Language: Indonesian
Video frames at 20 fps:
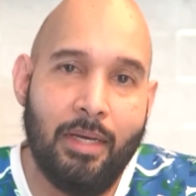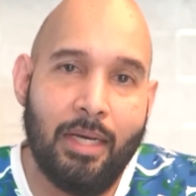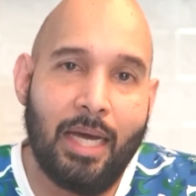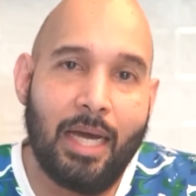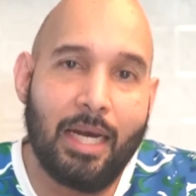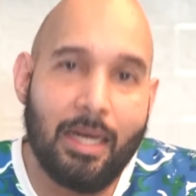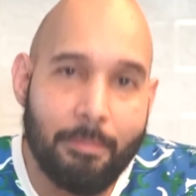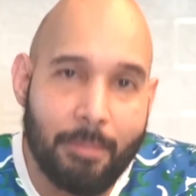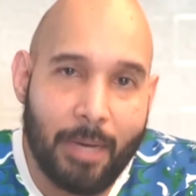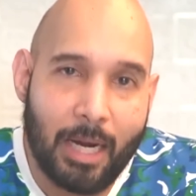
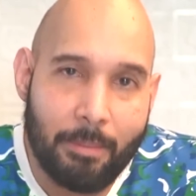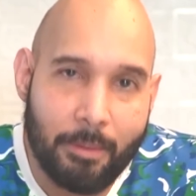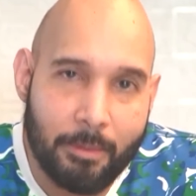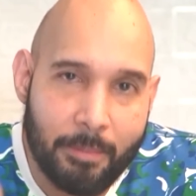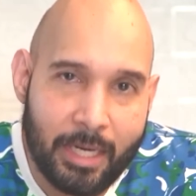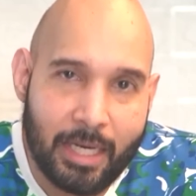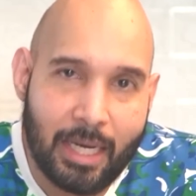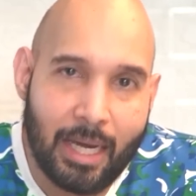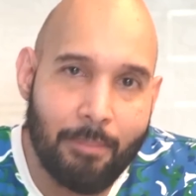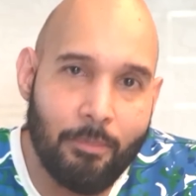Karena para
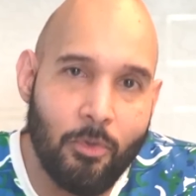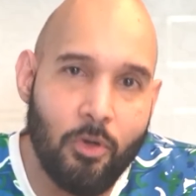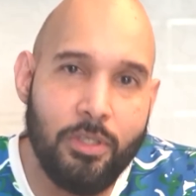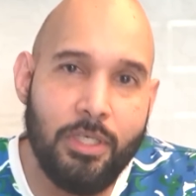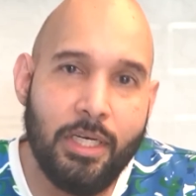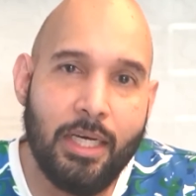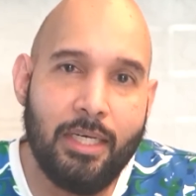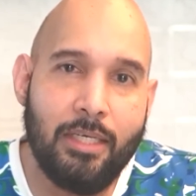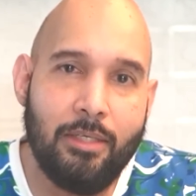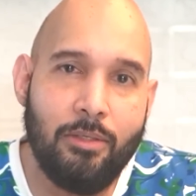pemain
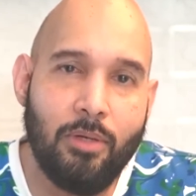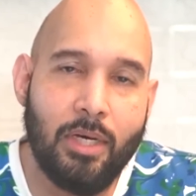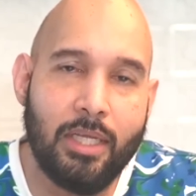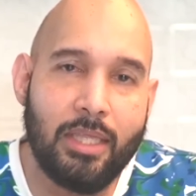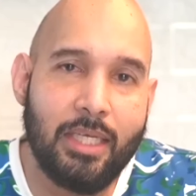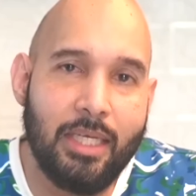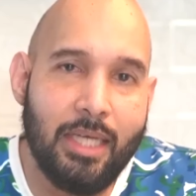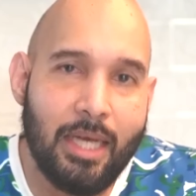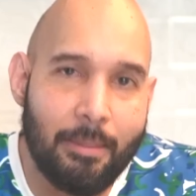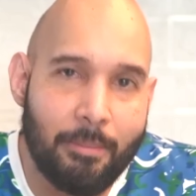Kamboja ini juga
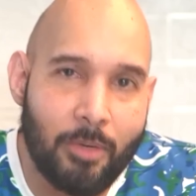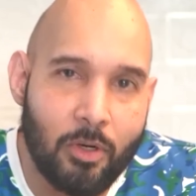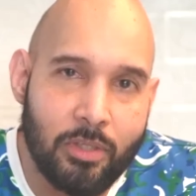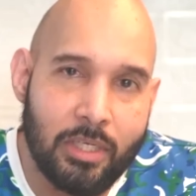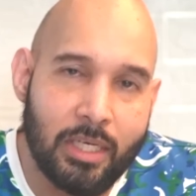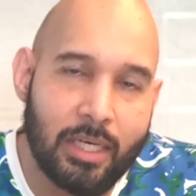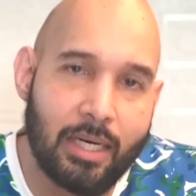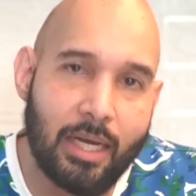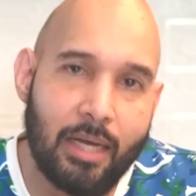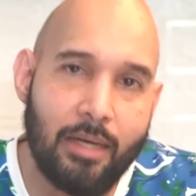tidak mau
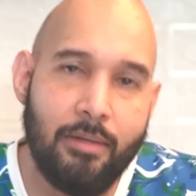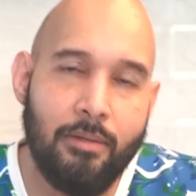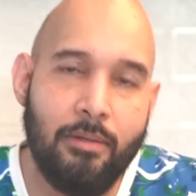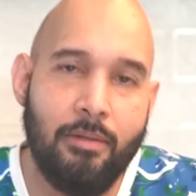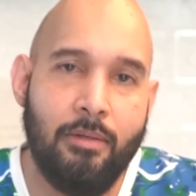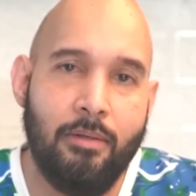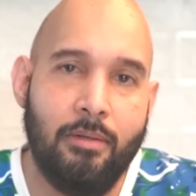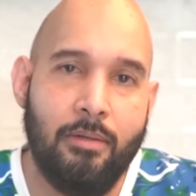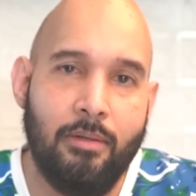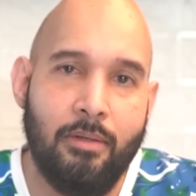nyerah.
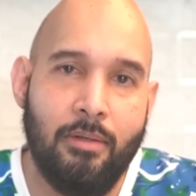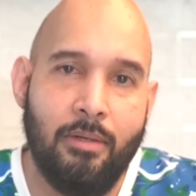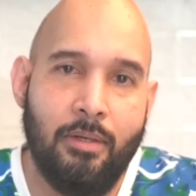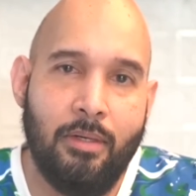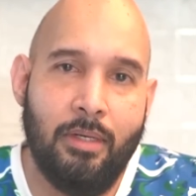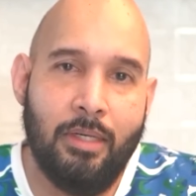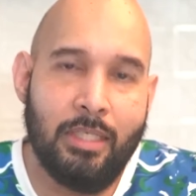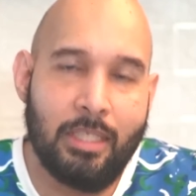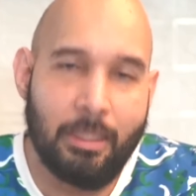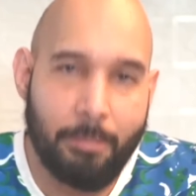
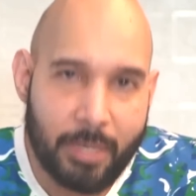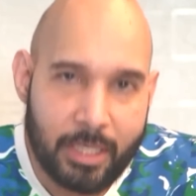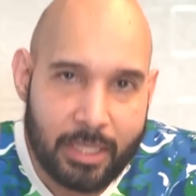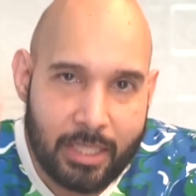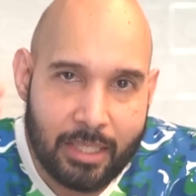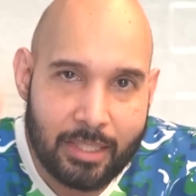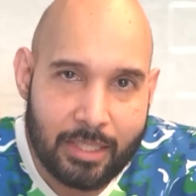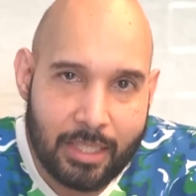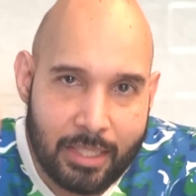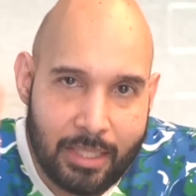
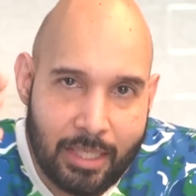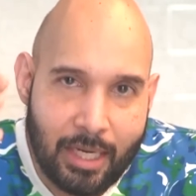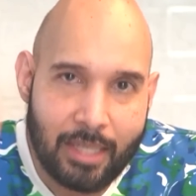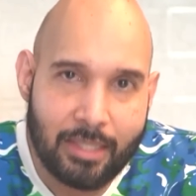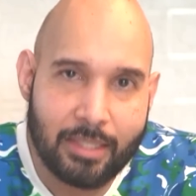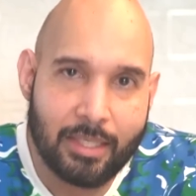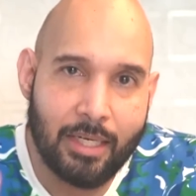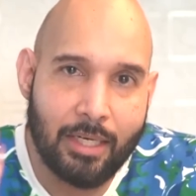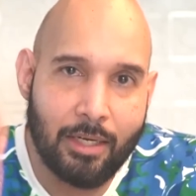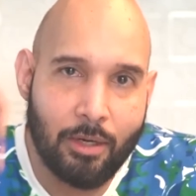Seperti yang saya
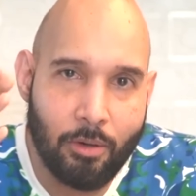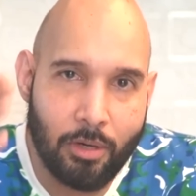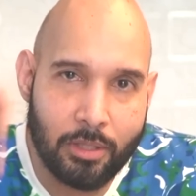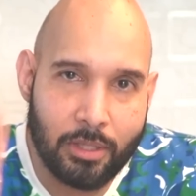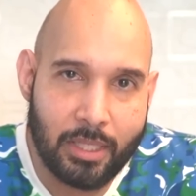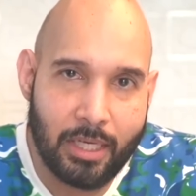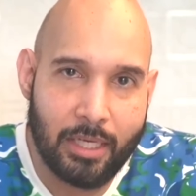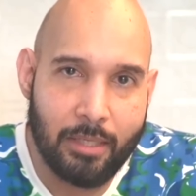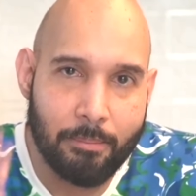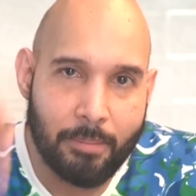jelaskan di
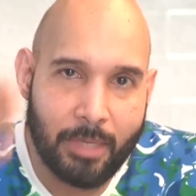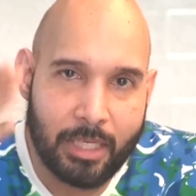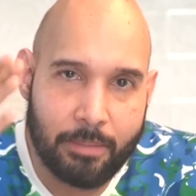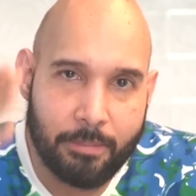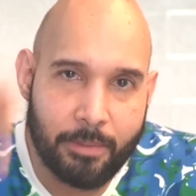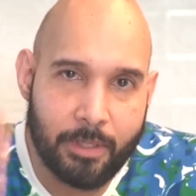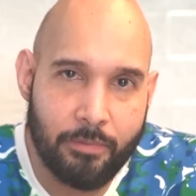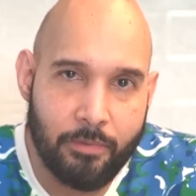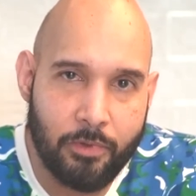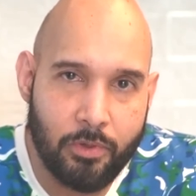konten match
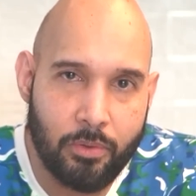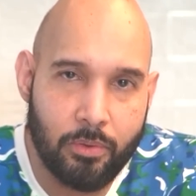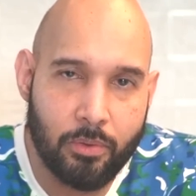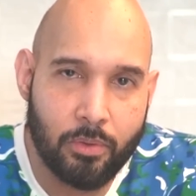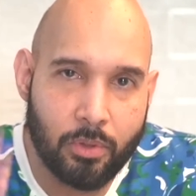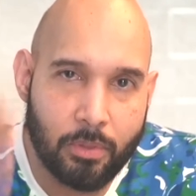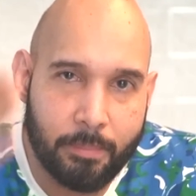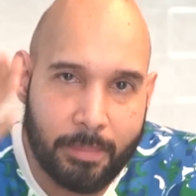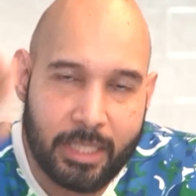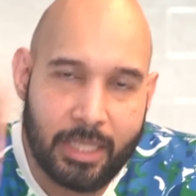preview
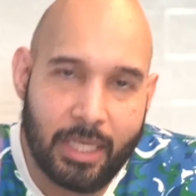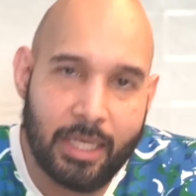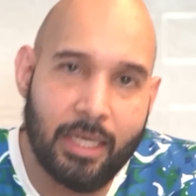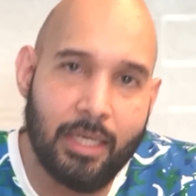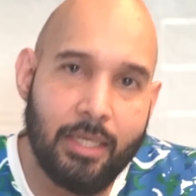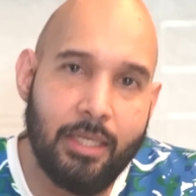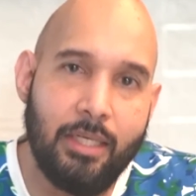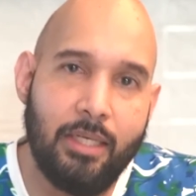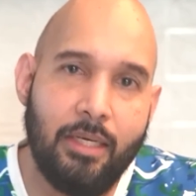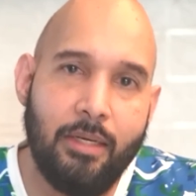untuk
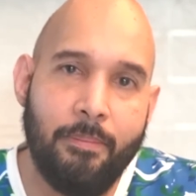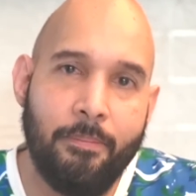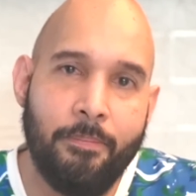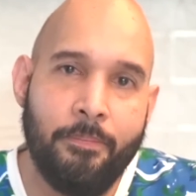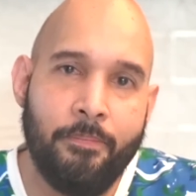pertandingan ini.